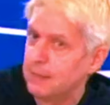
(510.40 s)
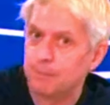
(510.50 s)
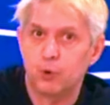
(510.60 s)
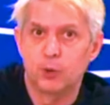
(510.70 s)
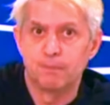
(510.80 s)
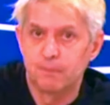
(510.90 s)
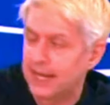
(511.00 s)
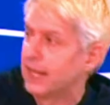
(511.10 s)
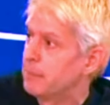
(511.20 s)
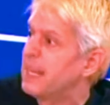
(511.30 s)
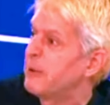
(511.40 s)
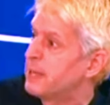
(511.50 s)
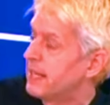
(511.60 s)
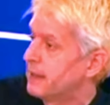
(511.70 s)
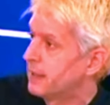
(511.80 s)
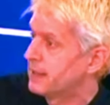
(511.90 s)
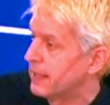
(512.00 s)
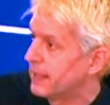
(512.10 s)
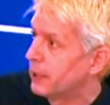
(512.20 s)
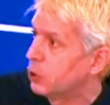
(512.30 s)
por cada mil habitantes en
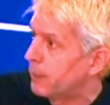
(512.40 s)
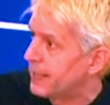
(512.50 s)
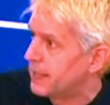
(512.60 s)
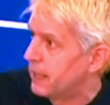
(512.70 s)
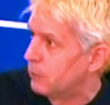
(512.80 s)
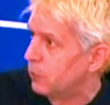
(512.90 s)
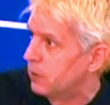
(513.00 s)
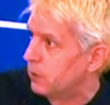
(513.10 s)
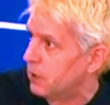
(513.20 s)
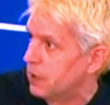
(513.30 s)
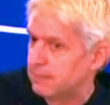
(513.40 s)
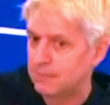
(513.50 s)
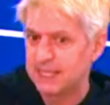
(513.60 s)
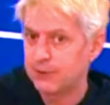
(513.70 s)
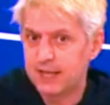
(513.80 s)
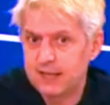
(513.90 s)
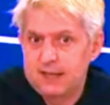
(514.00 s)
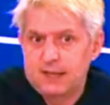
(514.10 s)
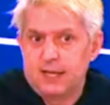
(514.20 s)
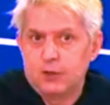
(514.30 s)
distintos países del mundo? Vas a ver
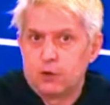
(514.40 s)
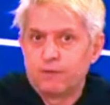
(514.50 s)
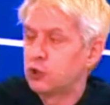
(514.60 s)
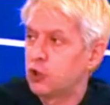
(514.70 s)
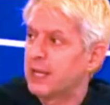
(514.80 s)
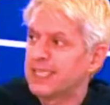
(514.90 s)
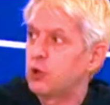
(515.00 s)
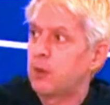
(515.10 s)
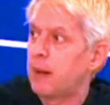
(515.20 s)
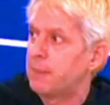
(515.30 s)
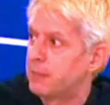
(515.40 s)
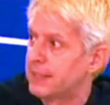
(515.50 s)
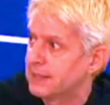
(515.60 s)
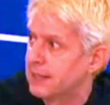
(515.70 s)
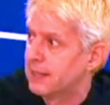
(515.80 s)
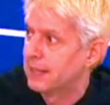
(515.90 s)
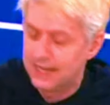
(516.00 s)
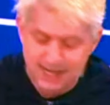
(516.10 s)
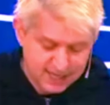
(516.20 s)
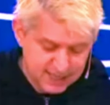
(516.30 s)
que esto no funciona si no hay más pymes.
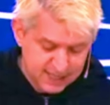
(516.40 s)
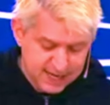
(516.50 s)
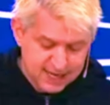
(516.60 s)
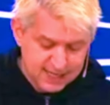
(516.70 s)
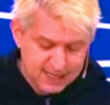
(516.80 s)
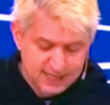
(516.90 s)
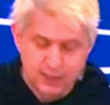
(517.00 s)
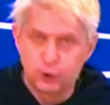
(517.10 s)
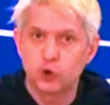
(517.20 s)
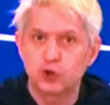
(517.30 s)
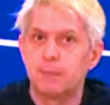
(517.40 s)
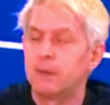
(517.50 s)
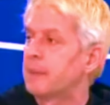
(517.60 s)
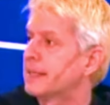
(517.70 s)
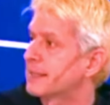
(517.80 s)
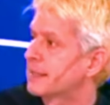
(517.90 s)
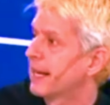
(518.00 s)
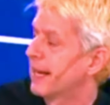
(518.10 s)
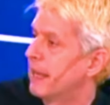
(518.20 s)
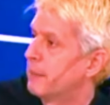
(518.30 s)
En Argentina hay 12 pymes
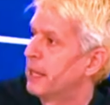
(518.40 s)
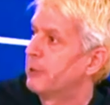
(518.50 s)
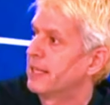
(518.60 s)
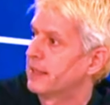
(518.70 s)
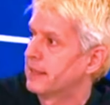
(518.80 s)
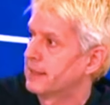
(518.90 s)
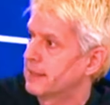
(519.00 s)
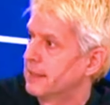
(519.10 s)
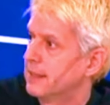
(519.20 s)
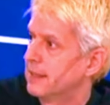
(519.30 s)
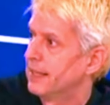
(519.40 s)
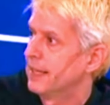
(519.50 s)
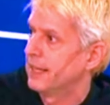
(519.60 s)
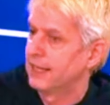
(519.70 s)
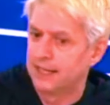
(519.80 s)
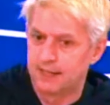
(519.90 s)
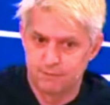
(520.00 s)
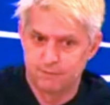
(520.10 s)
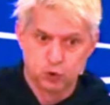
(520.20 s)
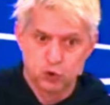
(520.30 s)
cada mil habitantes mm. eh,
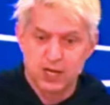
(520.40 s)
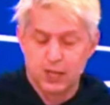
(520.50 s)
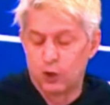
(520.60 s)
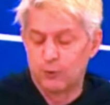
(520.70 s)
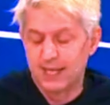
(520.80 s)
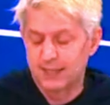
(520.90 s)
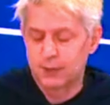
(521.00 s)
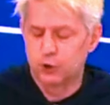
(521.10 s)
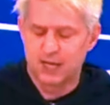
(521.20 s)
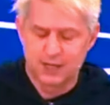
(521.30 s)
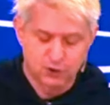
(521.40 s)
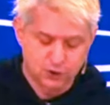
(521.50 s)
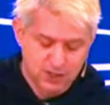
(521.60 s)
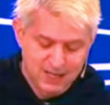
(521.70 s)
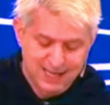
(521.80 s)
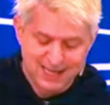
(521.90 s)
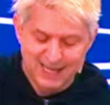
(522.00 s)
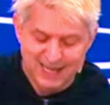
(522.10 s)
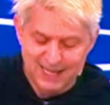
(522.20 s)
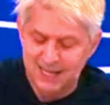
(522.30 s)
funcionando, había hace dos años.
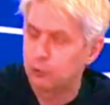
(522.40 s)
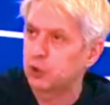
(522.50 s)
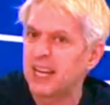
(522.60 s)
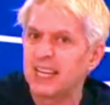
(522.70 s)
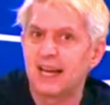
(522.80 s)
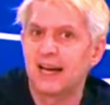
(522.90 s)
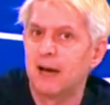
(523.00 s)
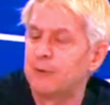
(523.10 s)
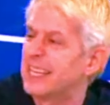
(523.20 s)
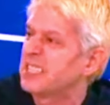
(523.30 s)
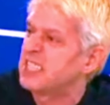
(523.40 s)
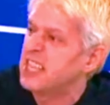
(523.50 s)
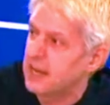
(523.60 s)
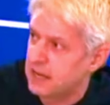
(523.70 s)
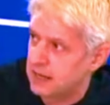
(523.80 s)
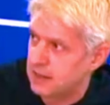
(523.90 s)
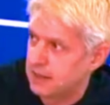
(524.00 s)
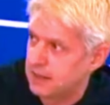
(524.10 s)
En Australia había 100